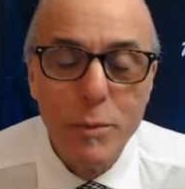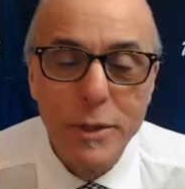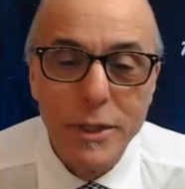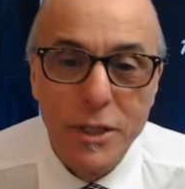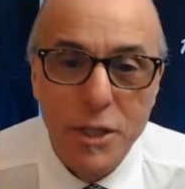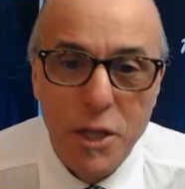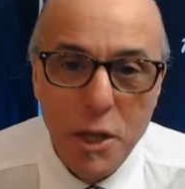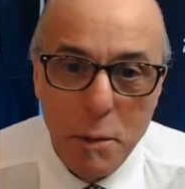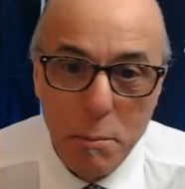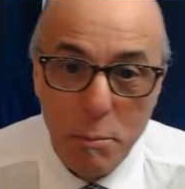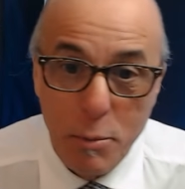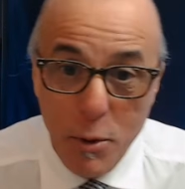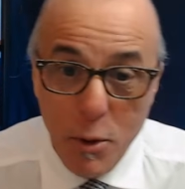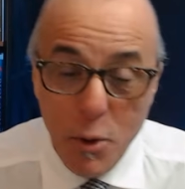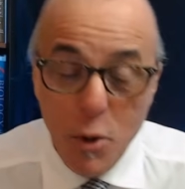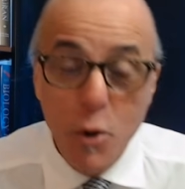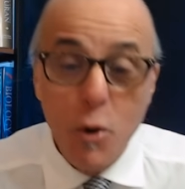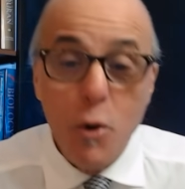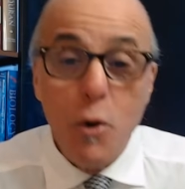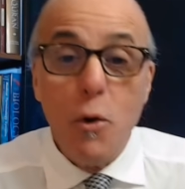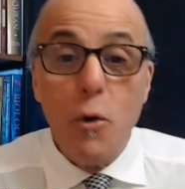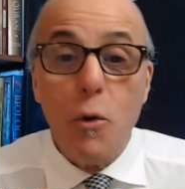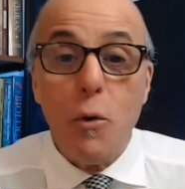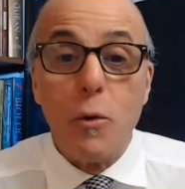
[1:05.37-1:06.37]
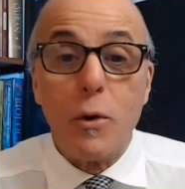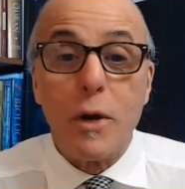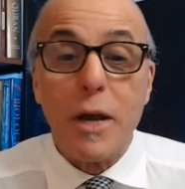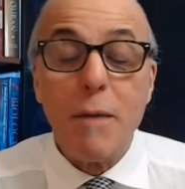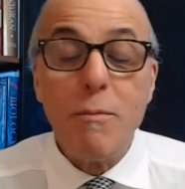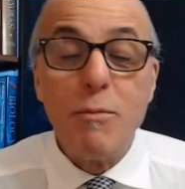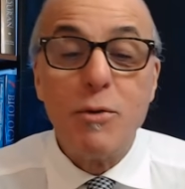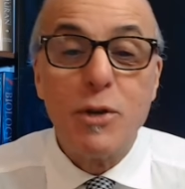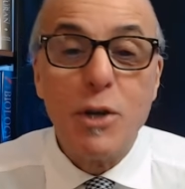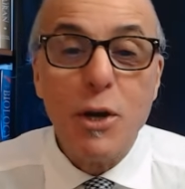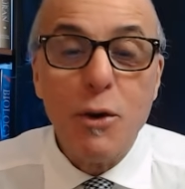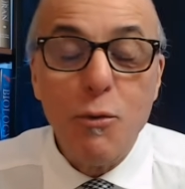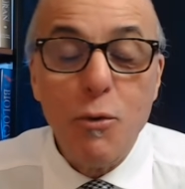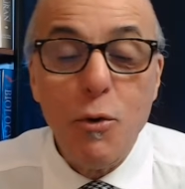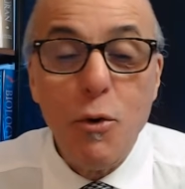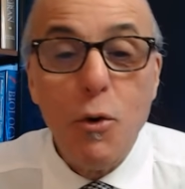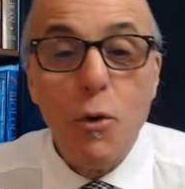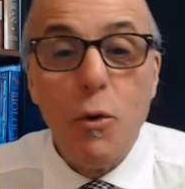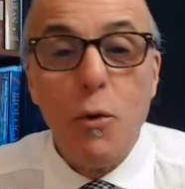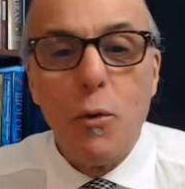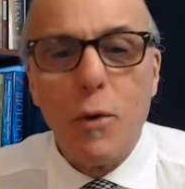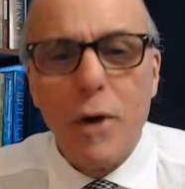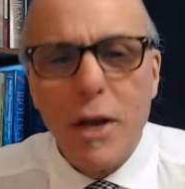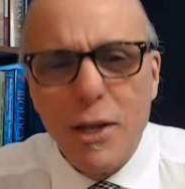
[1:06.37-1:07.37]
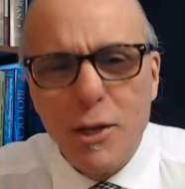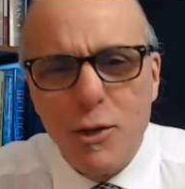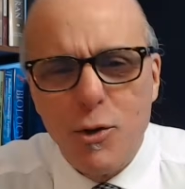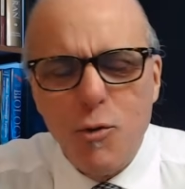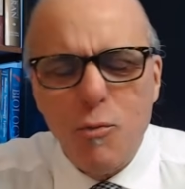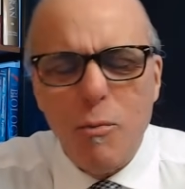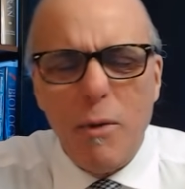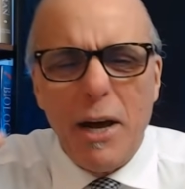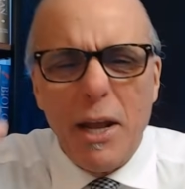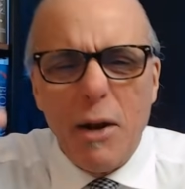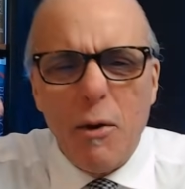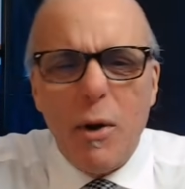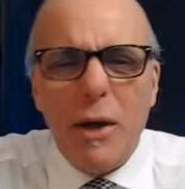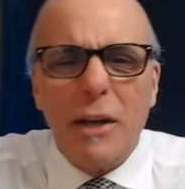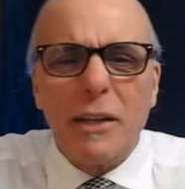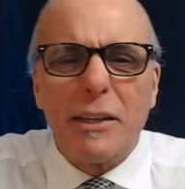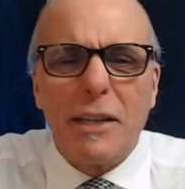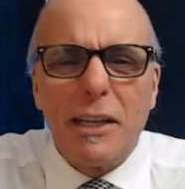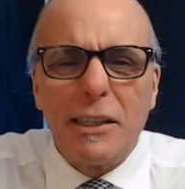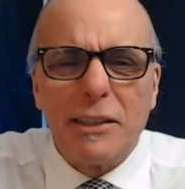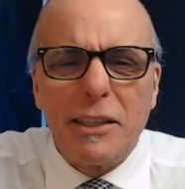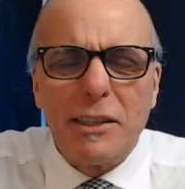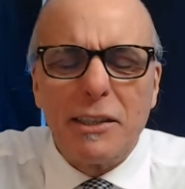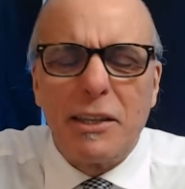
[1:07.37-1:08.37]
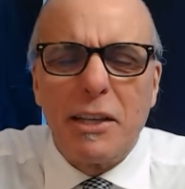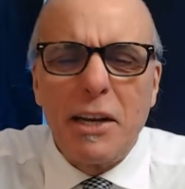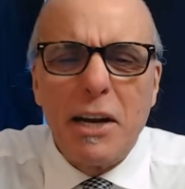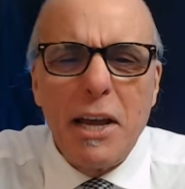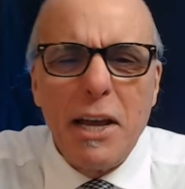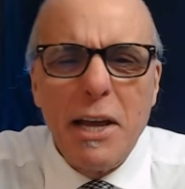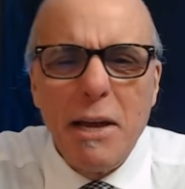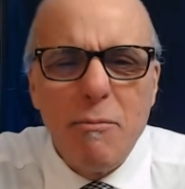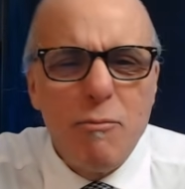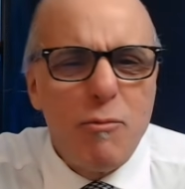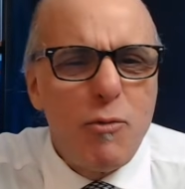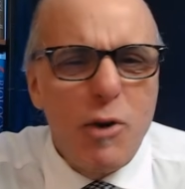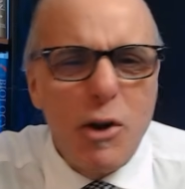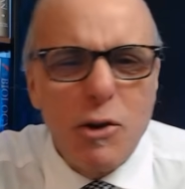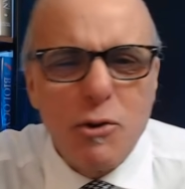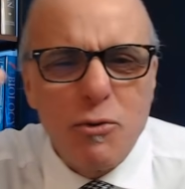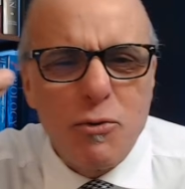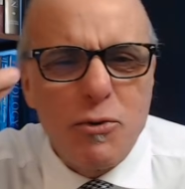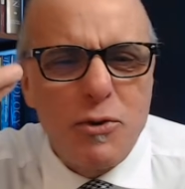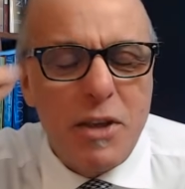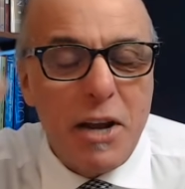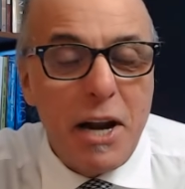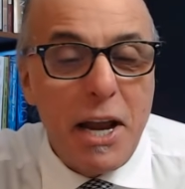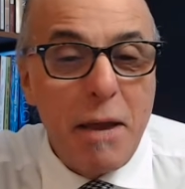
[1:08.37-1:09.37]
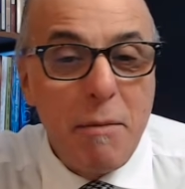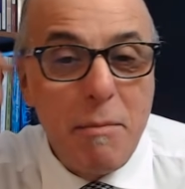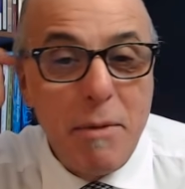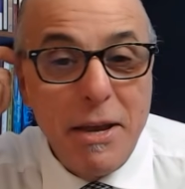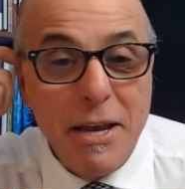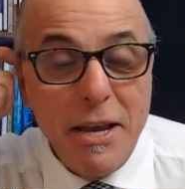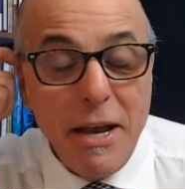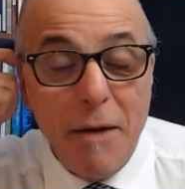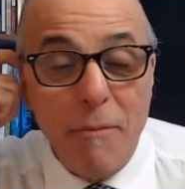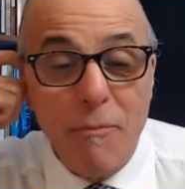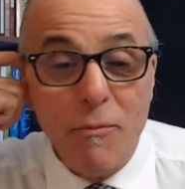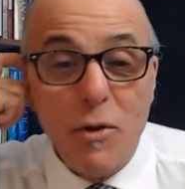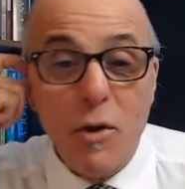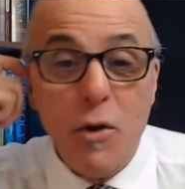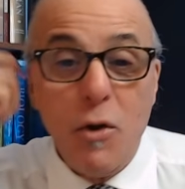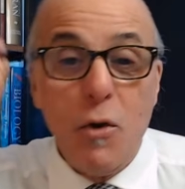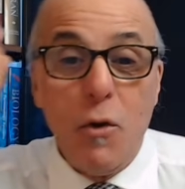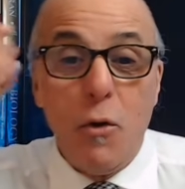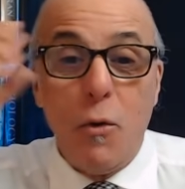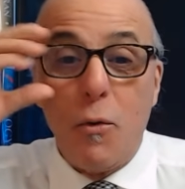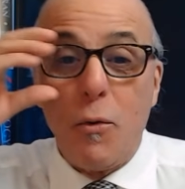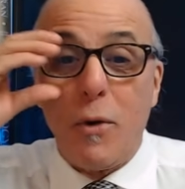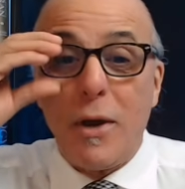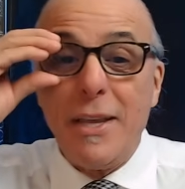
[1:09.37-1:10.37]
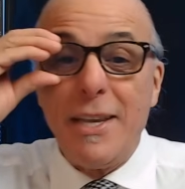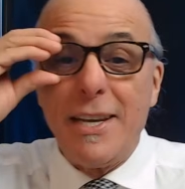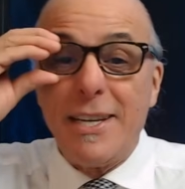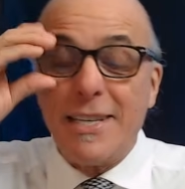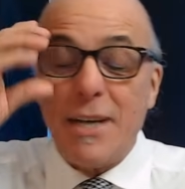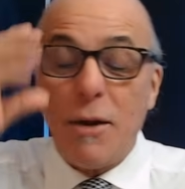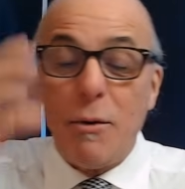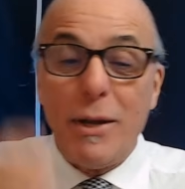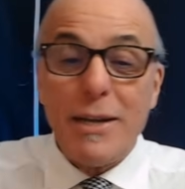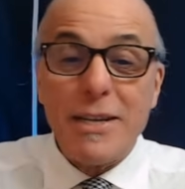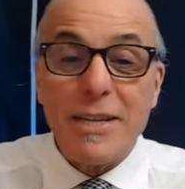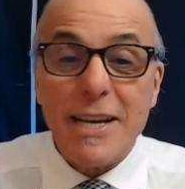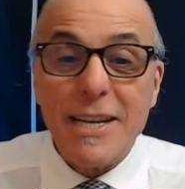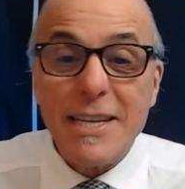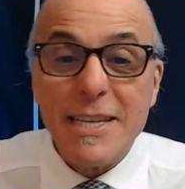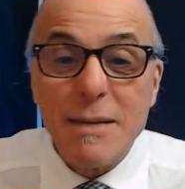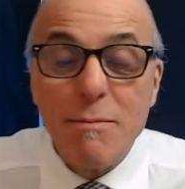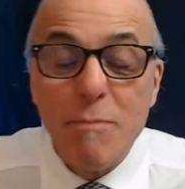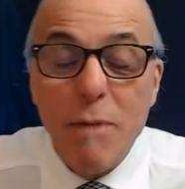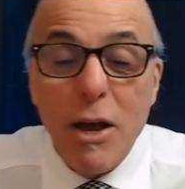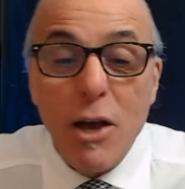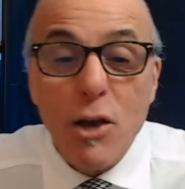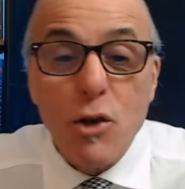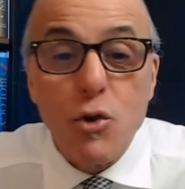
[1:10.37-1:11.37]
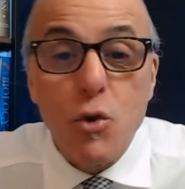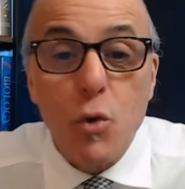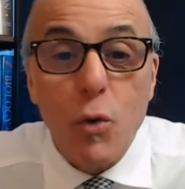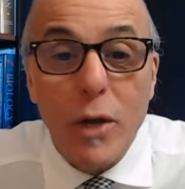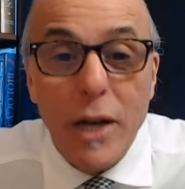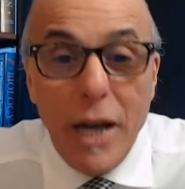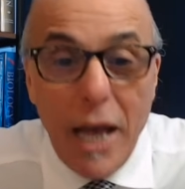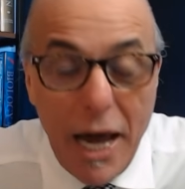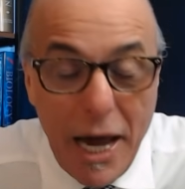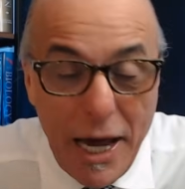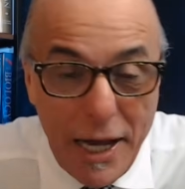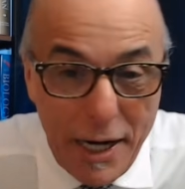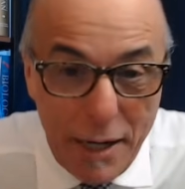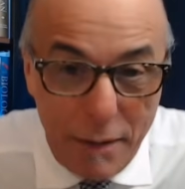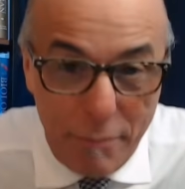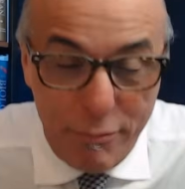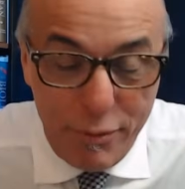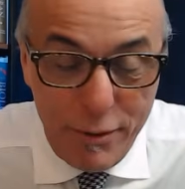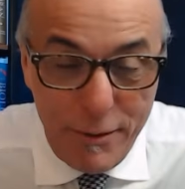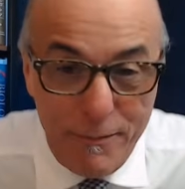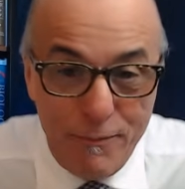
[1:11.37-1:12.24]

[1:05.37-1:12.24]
الدرب وكنمشيو وكدو معنا واحد ثلاثه دراهم ولا جوج دراهم هي وكان ديك الساعه واحد كتسمى سوق العرب